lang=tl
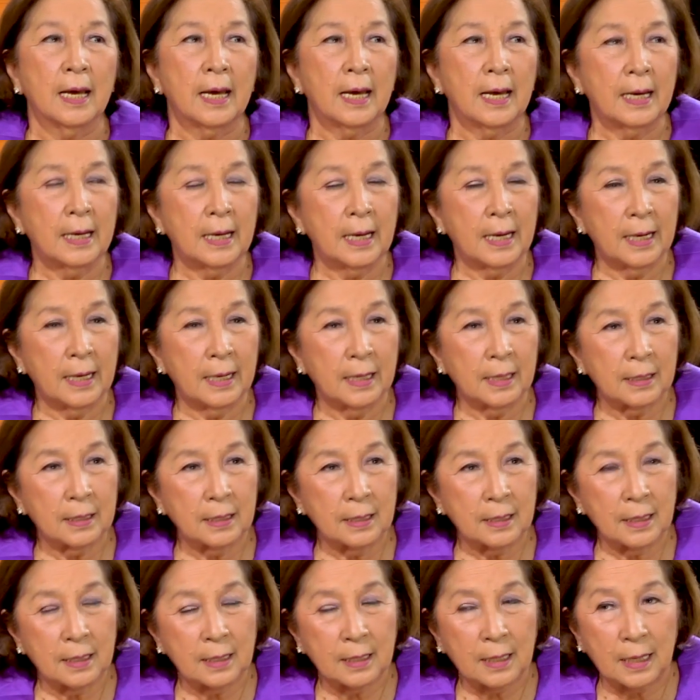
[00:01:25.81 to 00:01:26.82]
Eh,
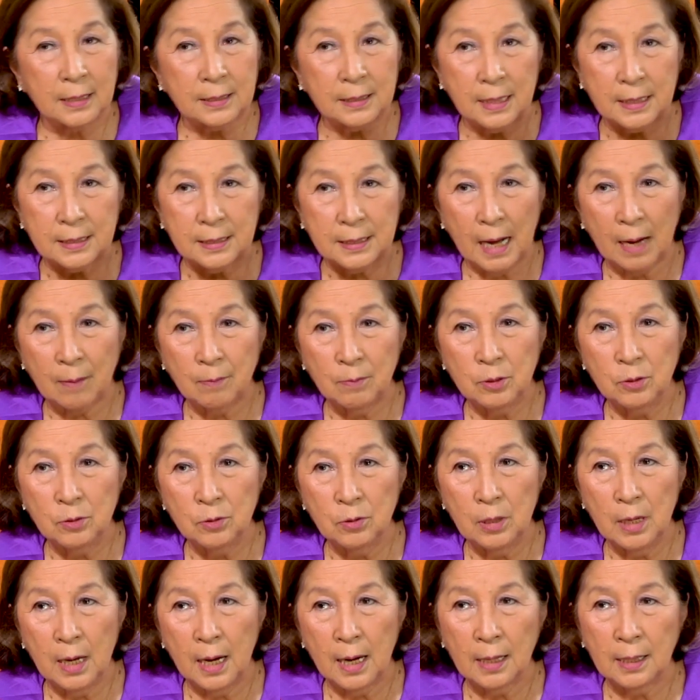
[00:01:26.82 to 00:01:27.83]
kasasabi nyo
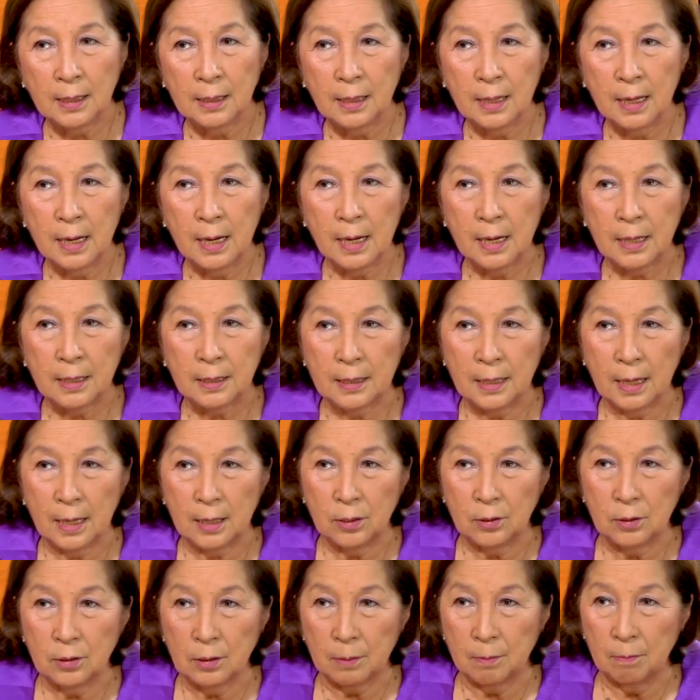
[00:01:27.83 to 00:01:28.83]
lang na
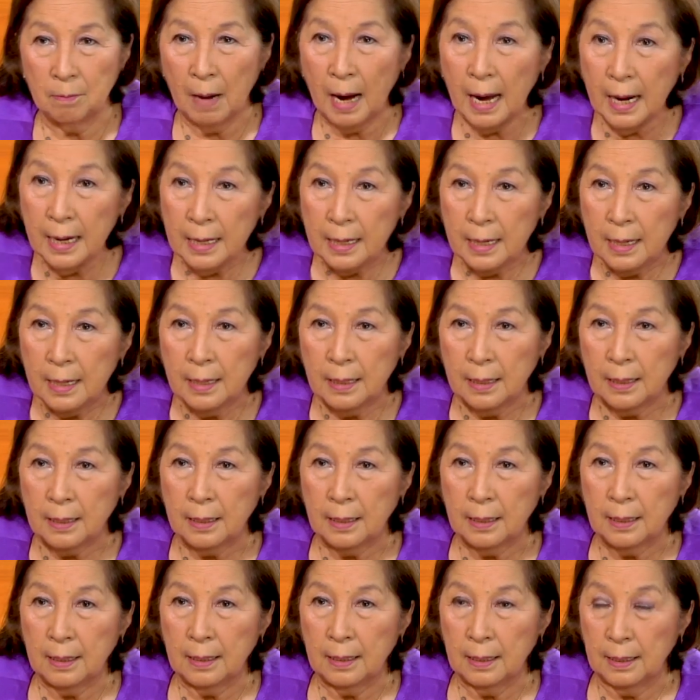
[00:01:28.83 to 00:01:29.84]
your money
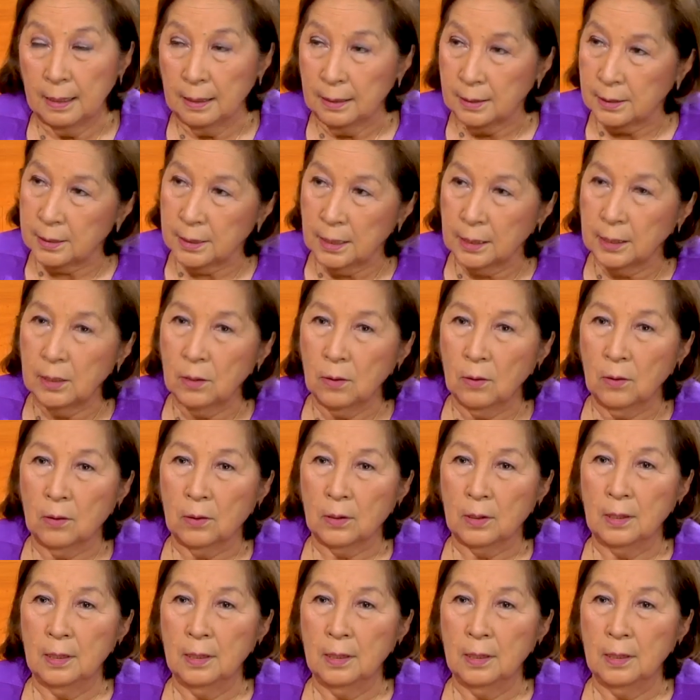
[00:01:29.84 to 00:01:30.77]
in City Hall,